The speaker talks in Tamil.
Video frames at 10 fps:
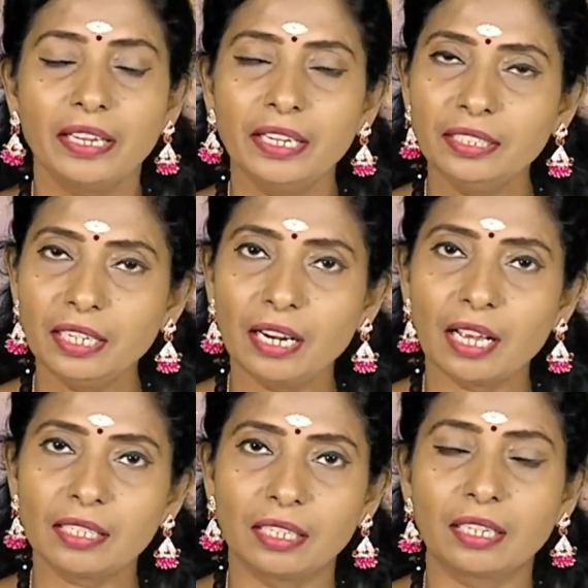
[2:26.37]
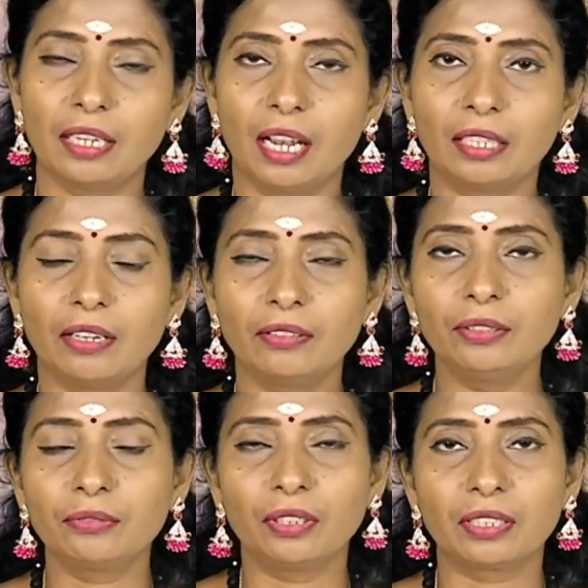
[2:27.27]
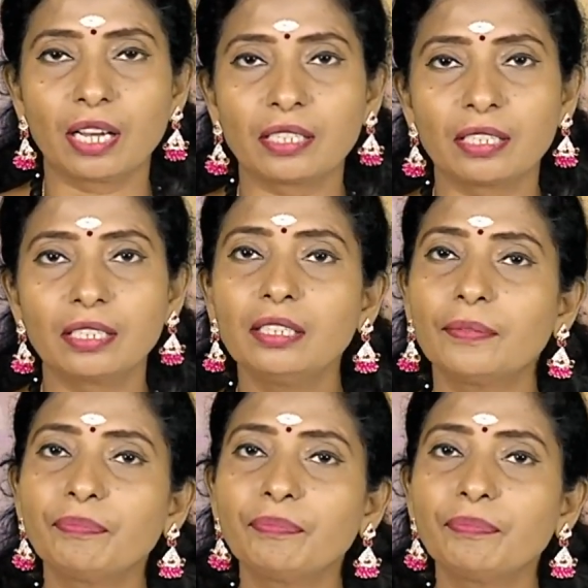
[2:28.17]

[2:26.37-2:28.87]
இந்திய ராசிக்கு அதாவது உங்கள் ராசிக்கு